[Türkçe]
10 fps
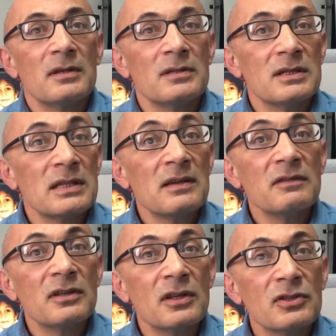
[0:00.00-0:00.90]
E,
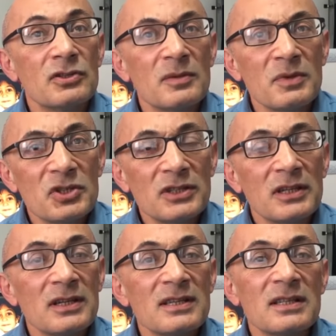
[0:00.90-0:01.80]
cezaevinde tanıştığım
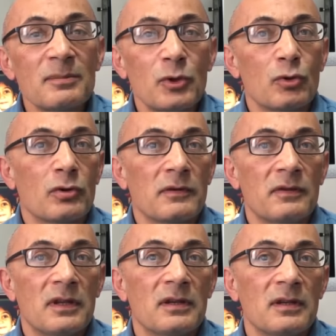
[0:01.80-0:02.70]
kişilerin kısa
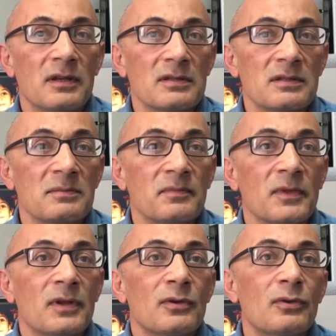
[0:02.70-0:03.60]
biyografilerini yazdım.
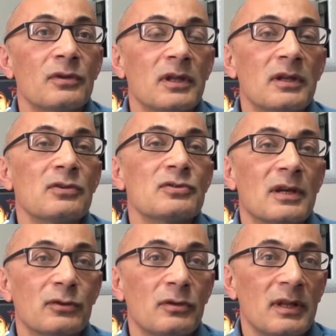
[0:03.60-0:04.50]
Onları henüz
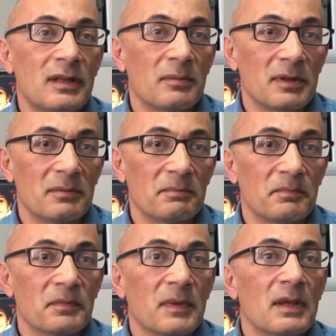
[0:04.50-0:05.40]
daktüle edemedim.
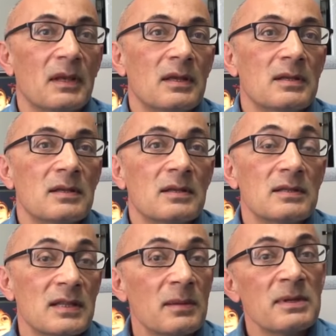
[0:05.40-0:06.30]

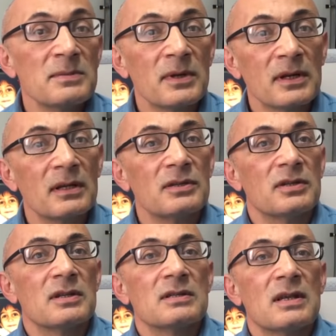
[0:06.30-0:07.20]
Serbest
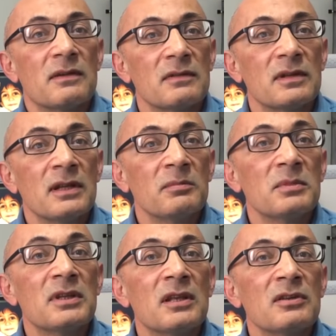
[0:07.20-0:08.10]
bırakılınca cezaevinde
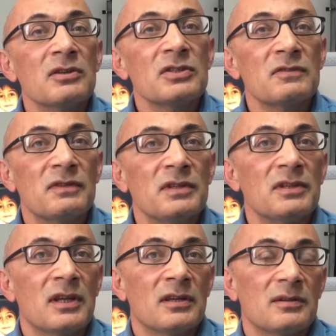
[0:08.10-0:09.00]
bir tanıdığın
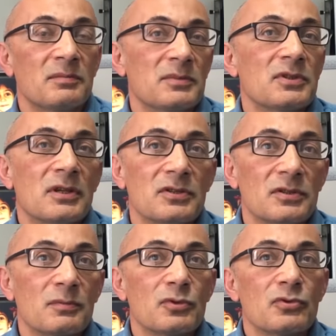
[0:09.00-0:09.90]
çiftliğinde
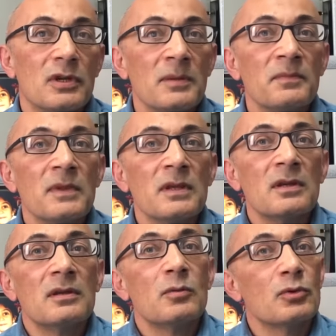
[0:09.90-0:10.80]
çalıştım bir süre.
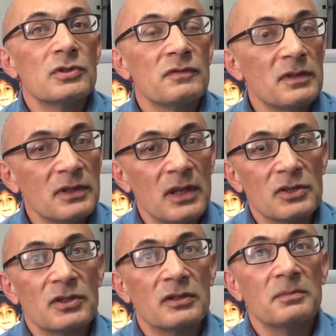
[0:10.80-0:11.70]
O çiftlikte
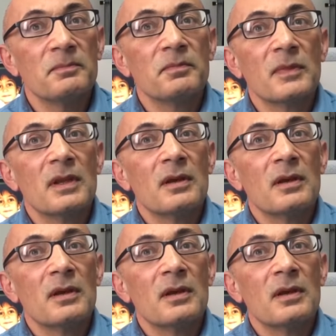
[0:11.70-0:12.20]
yaşadım.